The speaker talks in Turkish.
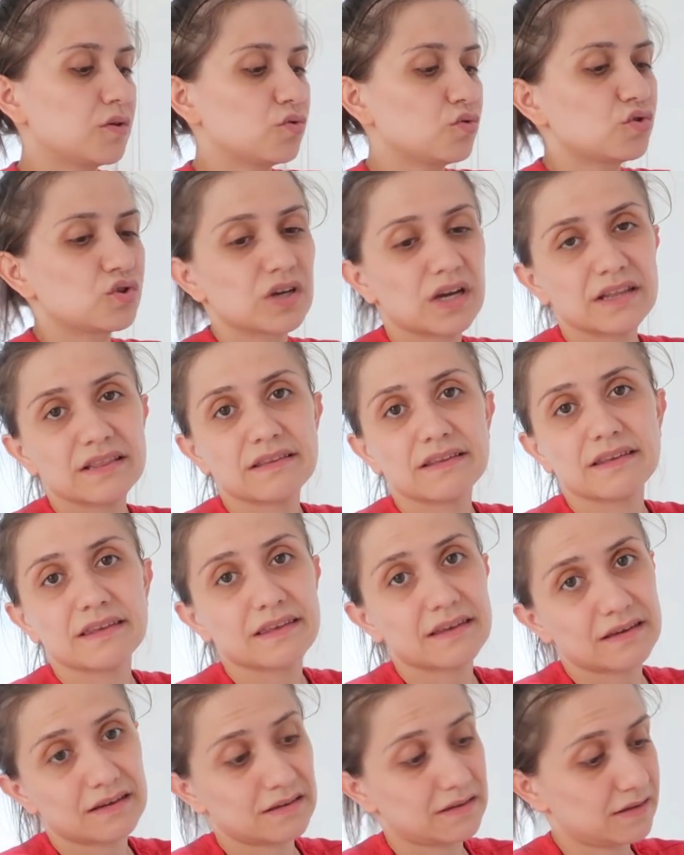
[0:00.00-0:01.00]
bile
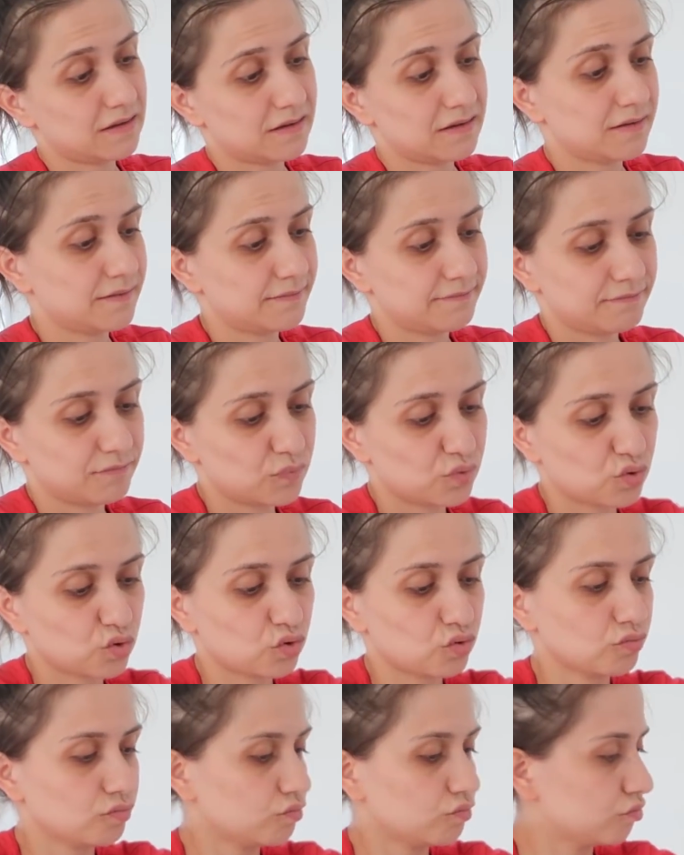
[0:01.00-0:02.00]
üşendik yani
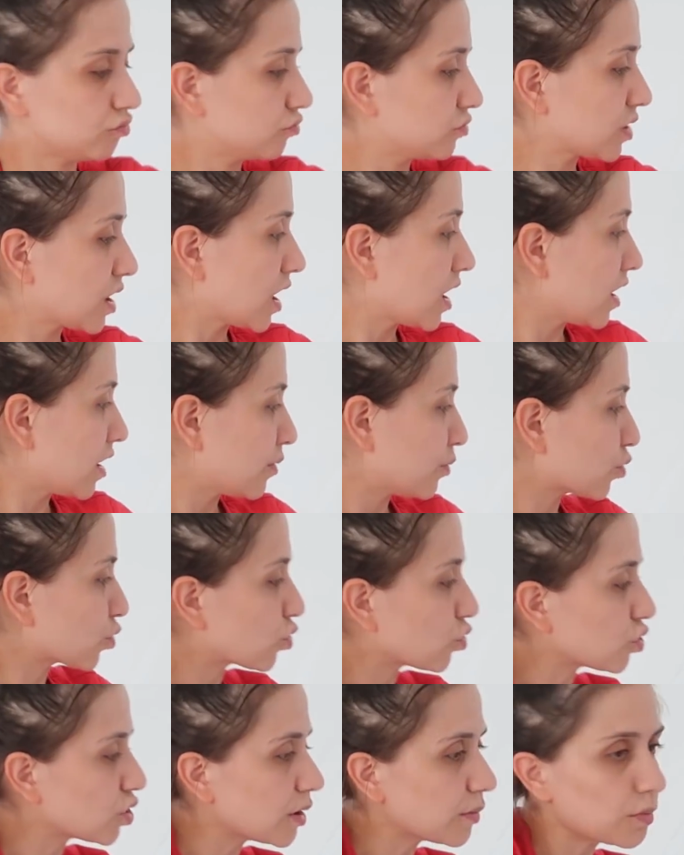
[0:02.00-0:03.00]
bugün.
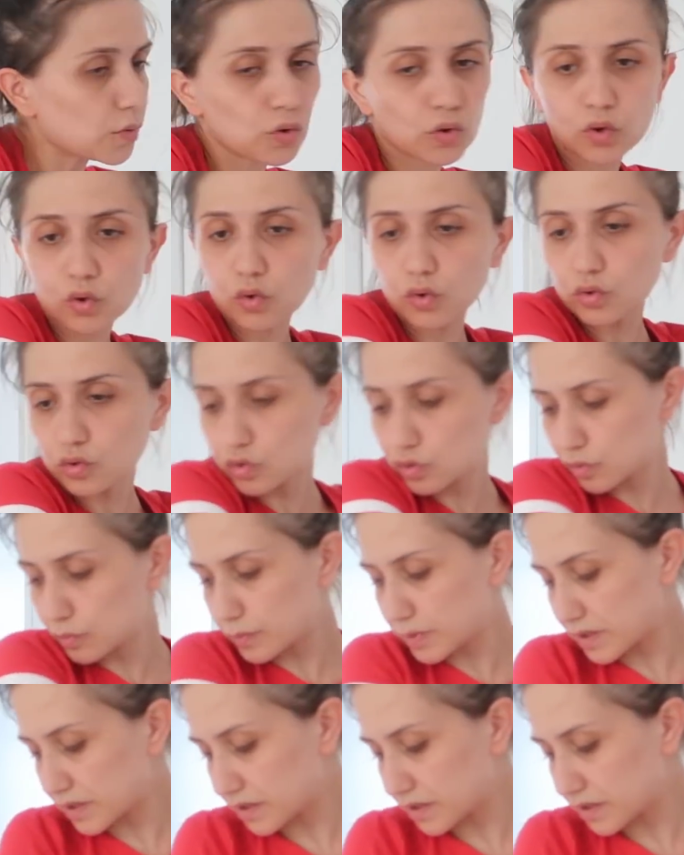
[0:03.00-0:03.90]
Bugün de böyle olsun